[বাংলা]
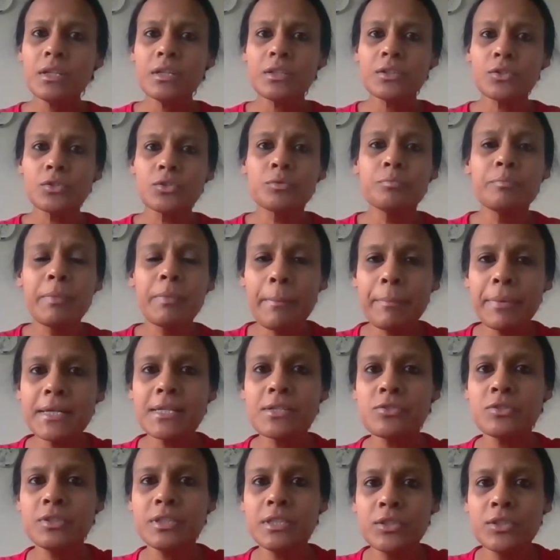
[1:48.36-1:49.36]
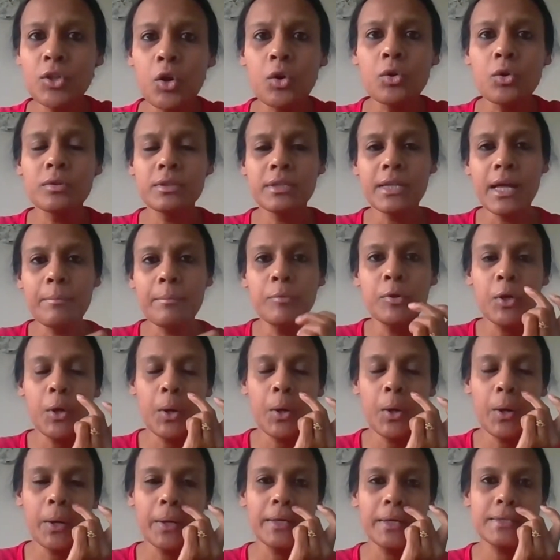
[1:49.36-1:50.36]
তো ব্যাপারটা যদি তেমন
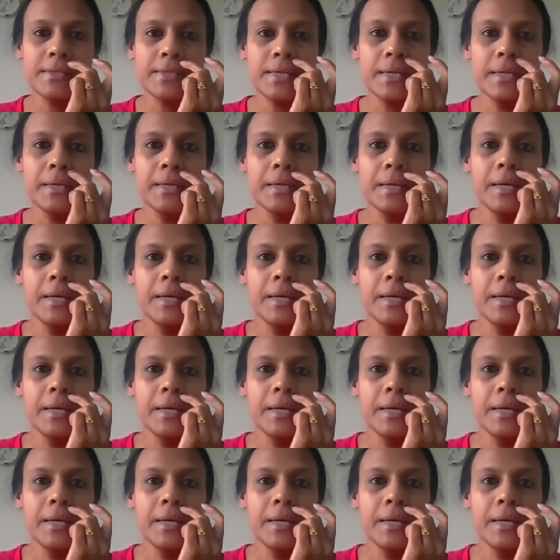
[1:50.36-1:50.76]
হয় যে